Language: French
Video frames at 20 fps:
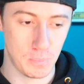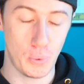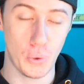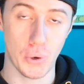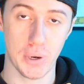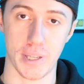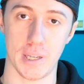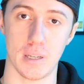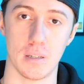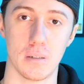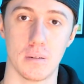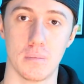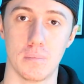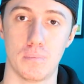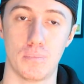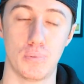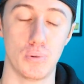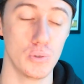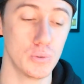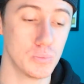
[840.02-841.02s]
plus rien
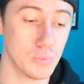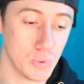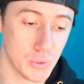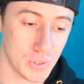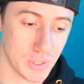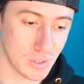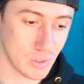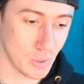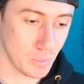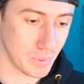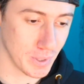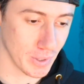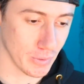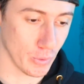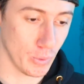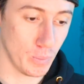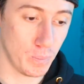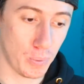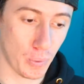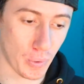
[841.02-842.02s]
plus de musique de
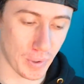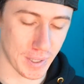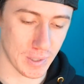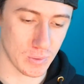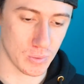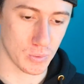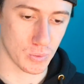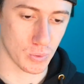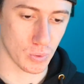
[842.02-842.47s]
piano, plus rien du